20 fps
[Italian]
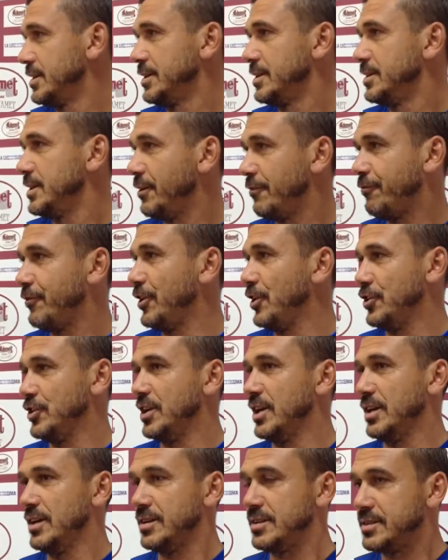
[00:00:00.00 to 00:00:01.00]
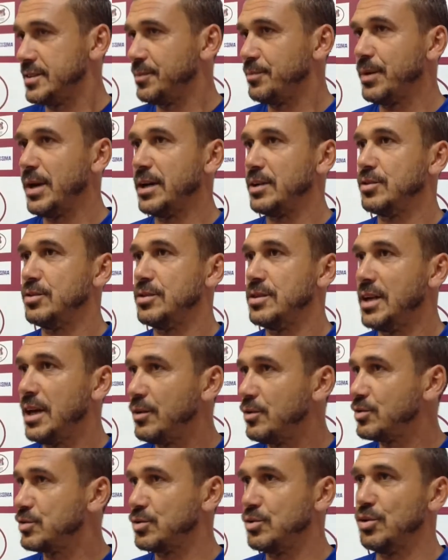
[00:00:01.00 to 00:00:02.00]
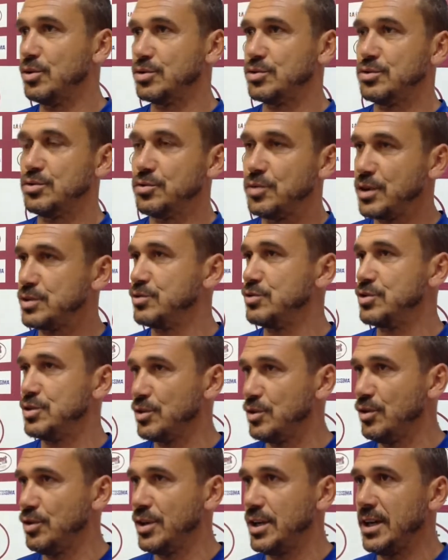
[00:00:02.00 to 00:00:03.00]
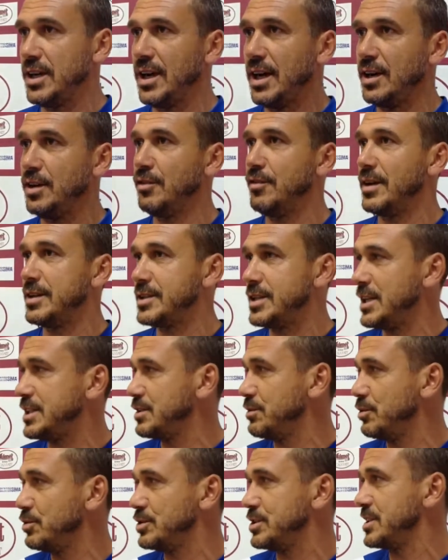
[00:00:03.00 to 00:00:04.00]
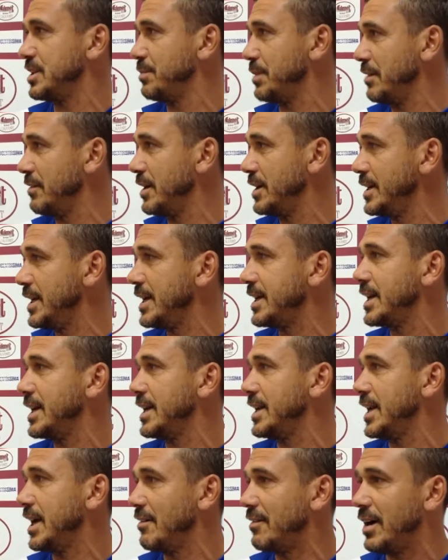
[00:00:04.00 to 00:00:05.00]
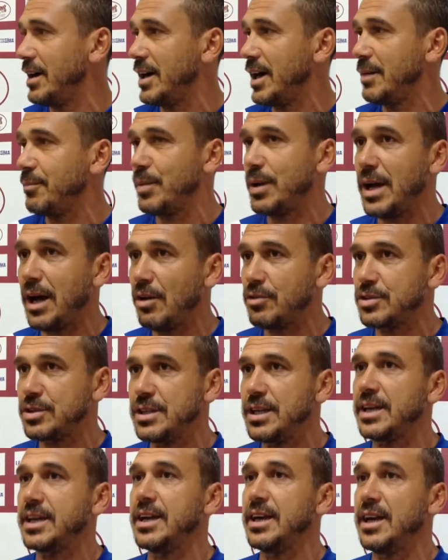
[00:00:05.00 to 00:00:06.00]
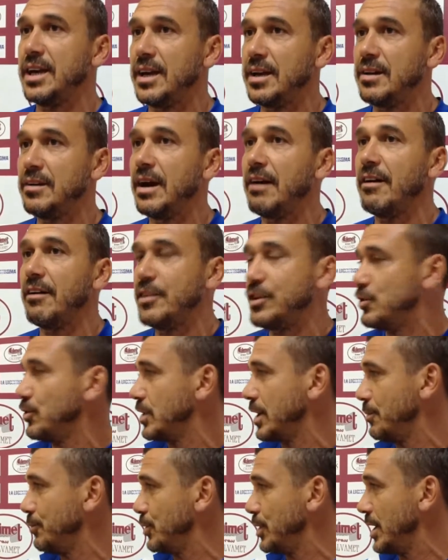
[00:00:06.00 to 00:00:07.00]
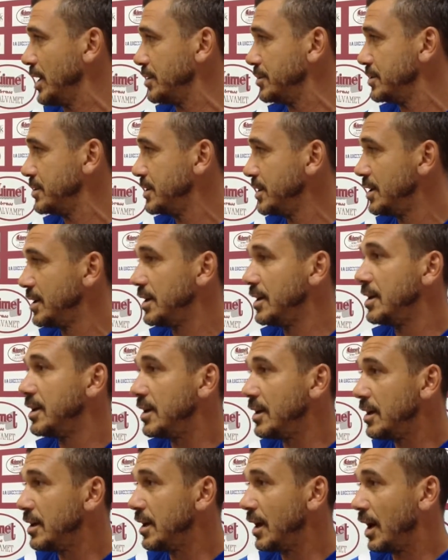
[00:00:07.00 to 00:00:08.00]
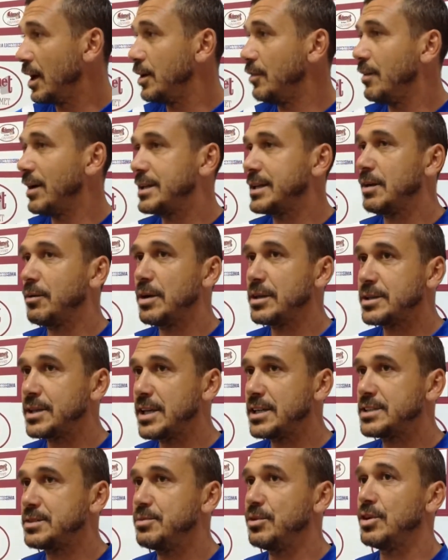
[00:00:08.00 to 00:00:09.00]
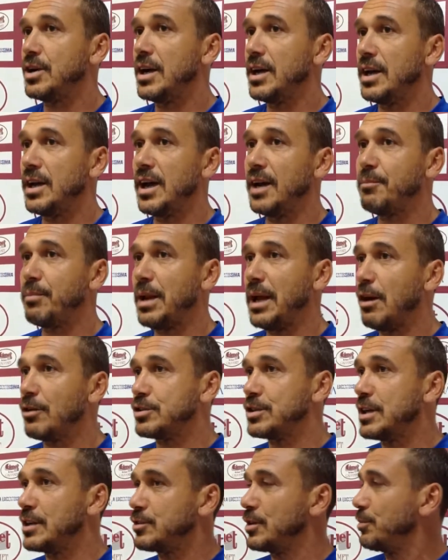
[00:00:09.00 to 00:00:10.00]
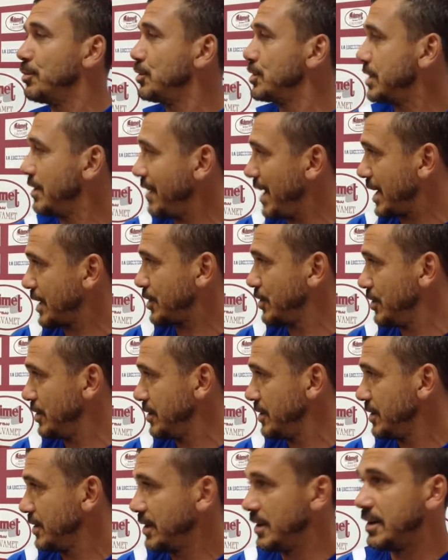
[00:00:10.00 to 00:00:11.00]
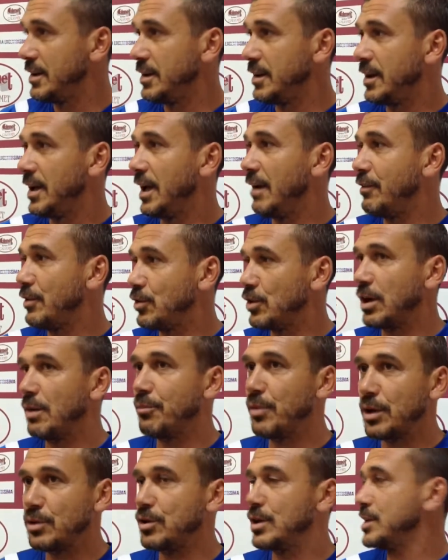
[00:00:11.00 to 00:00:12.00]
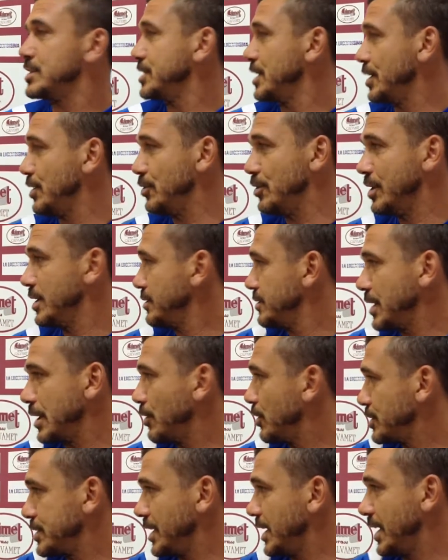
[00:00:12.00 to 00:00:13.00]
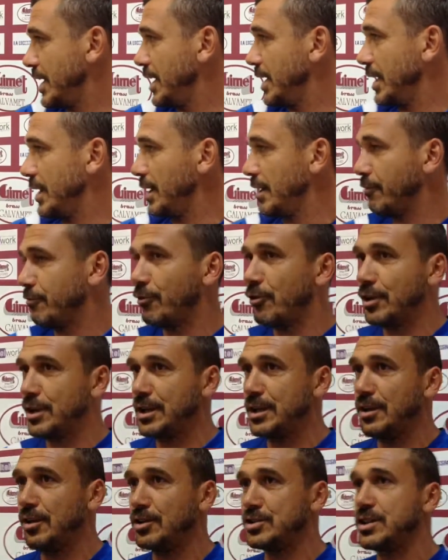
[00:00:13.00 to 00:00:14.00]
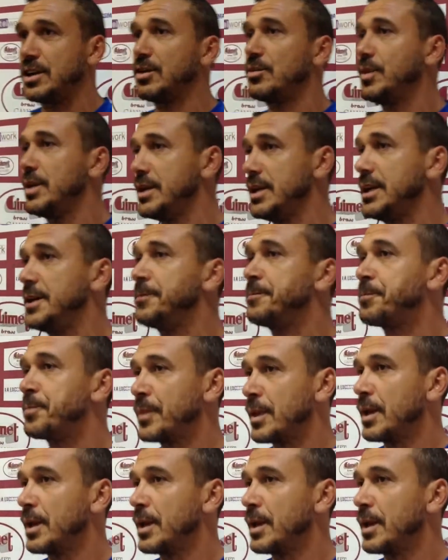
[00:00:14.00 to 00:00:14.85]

difficile, ripeto, l'anno scorso questo girone al novantesimo non si sapeva né chi andava ai playout né chi aveva vinto il campionato al 94esimo eh, ai playout da andato Vecchio e ha vinto il campionato il Castellegole, cioè cose fuori di logica. Quindi